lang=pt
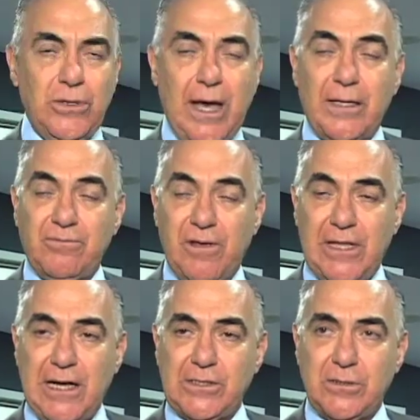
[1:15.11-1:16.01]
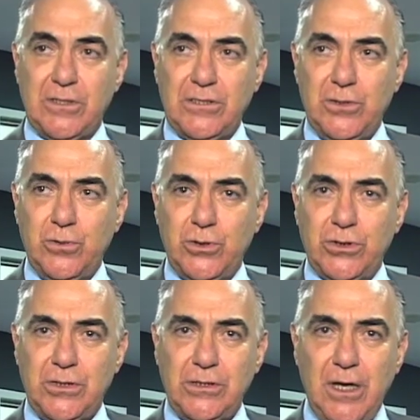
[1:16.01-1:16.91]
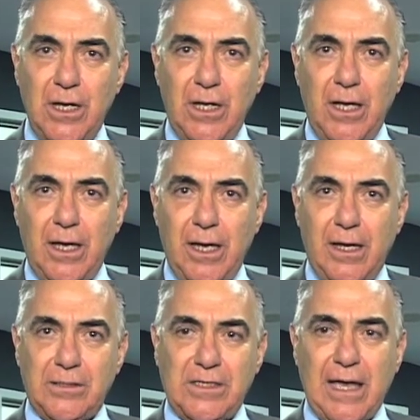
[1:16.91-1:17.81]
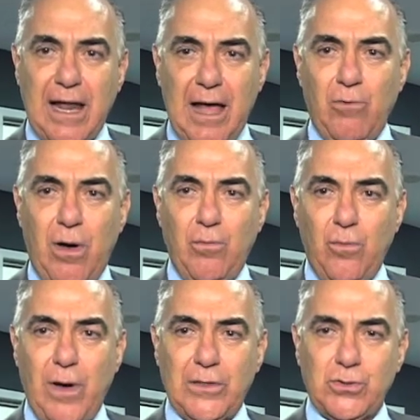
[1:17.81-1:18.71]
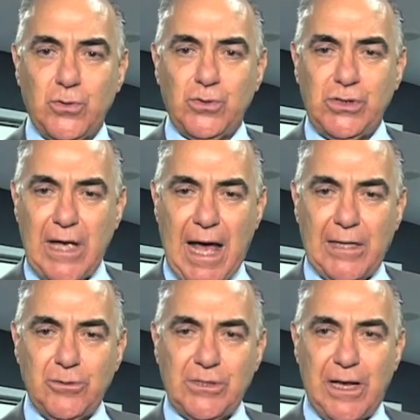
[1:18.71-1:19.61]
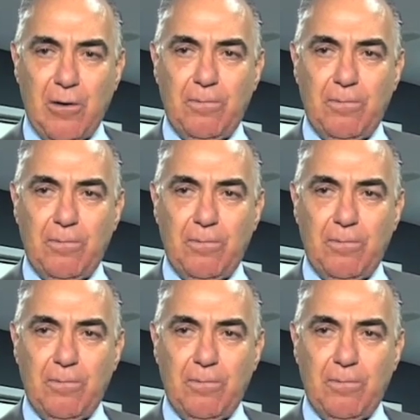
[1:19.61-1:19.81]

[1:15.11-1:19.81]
e a Federação das Indústrias eh, será um, um, associado, será um